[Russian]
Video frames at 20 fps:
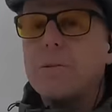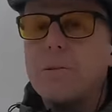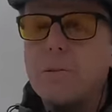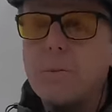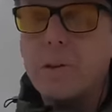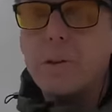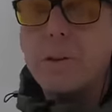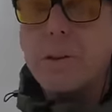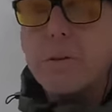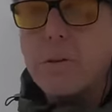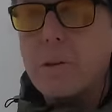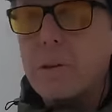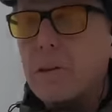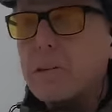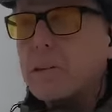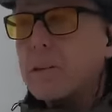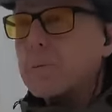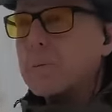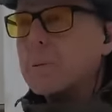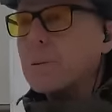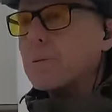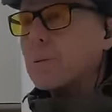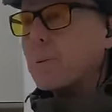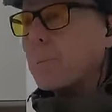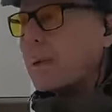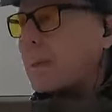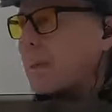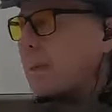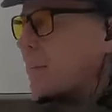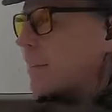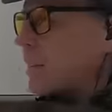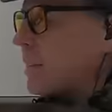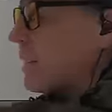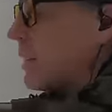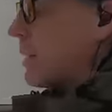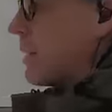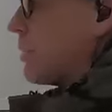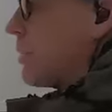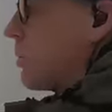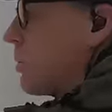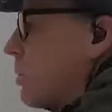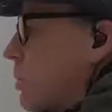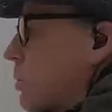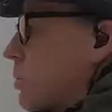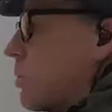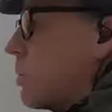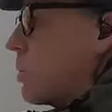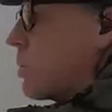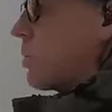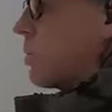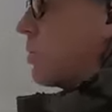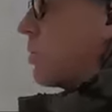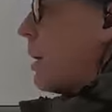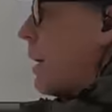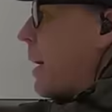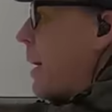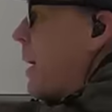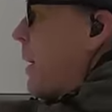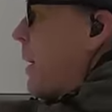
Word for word: ее больше никто не расскажет, потому что, понятное дело, эту книжку никто